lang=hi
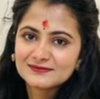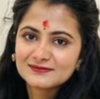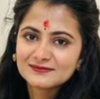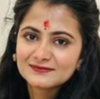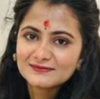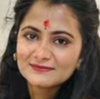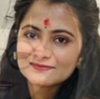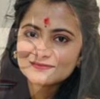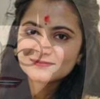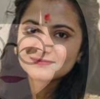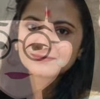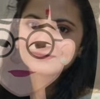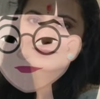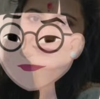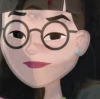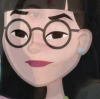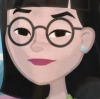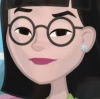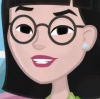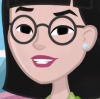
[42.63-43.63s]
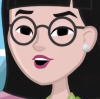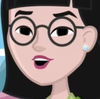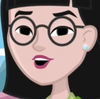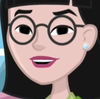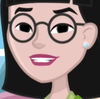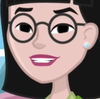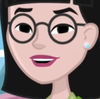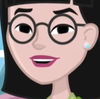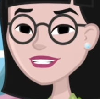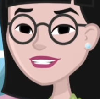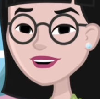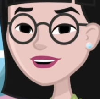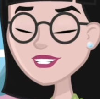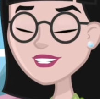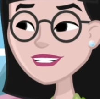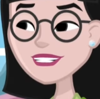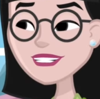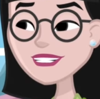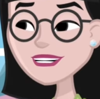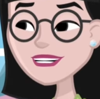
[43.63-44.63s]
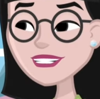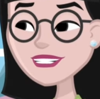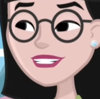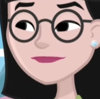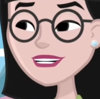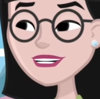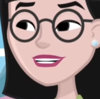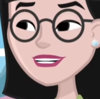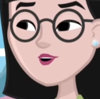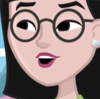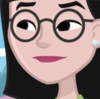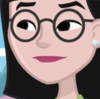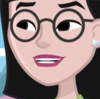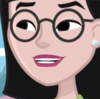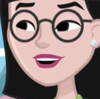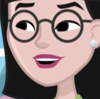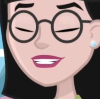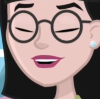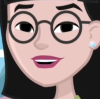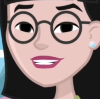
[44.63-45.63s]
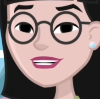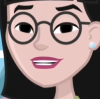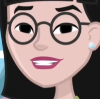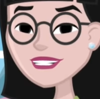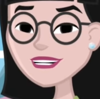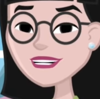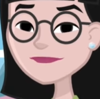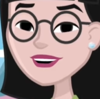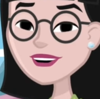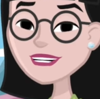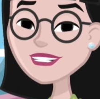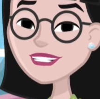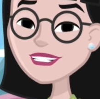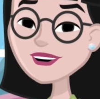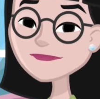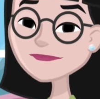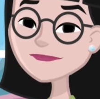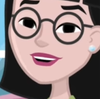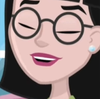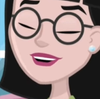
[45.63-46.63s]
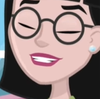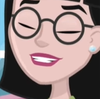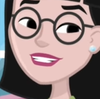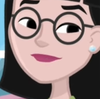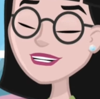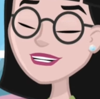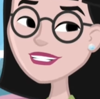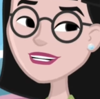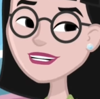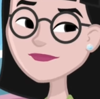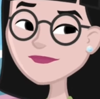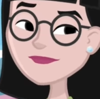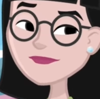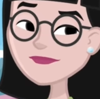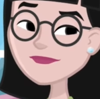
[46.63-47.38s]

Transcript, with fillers: तंवर ने 2021 में यू की परीक्षा पास की थी